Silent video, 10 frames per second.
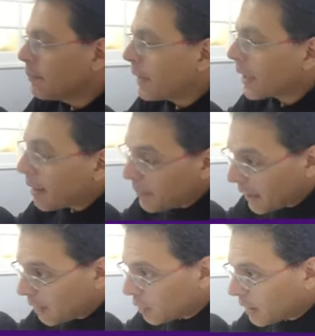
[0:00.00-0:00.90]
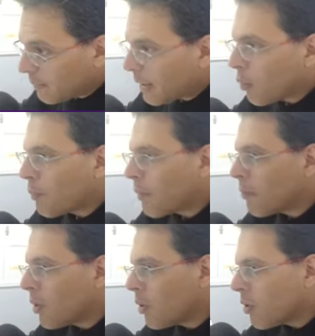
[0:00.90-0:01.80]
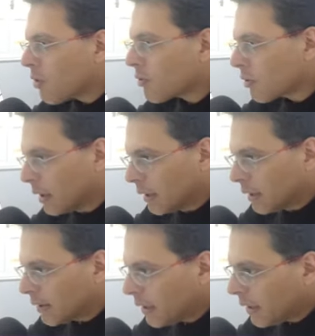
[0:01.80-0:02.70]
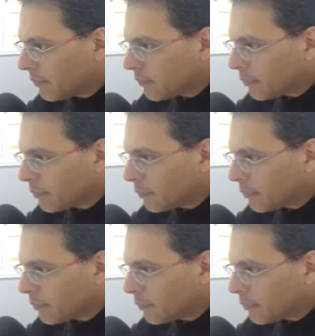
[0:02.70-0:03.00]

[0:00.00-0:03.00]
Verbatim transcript: para cambiar los temas OpenBox, ¿sí?